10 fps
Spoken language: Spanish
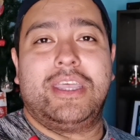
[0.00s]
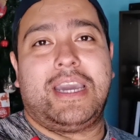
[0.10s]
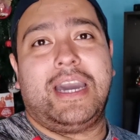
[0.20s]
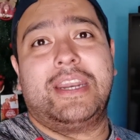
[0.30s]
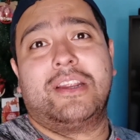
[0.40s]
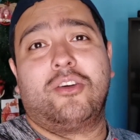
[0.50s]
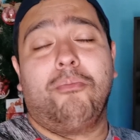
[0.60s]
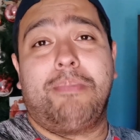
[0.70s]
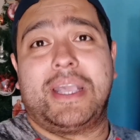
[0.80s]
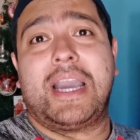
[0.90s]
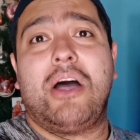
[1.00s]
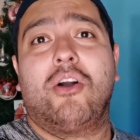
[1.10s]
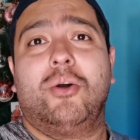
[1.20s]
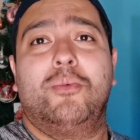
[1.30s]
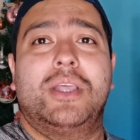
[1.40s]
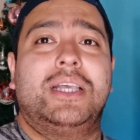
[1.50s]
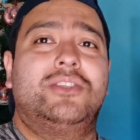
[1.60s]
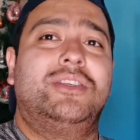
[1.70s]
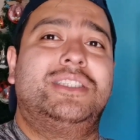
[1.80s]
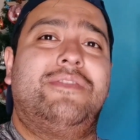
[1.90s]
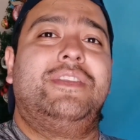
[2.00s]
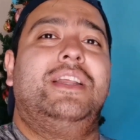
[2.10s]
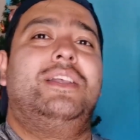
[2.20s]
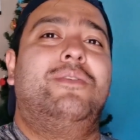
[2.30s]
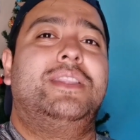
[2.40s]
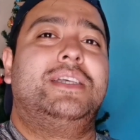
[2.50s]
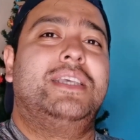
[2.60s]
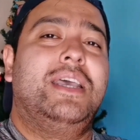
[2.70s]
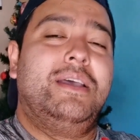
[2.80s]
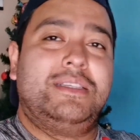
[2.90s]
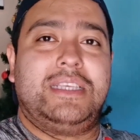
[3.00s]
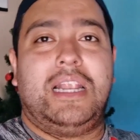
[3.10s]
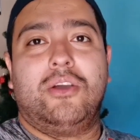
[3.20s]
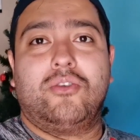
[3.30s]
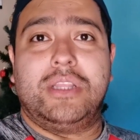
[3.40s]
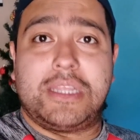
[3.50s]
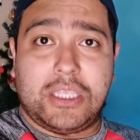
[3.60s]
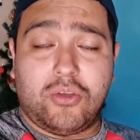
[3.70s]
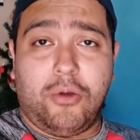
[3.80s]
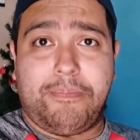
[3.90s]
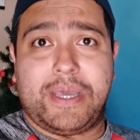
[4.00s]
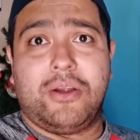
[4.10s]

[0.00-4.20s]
Y dejar complicado a comunicaciones y a final de cuentas salió con el título,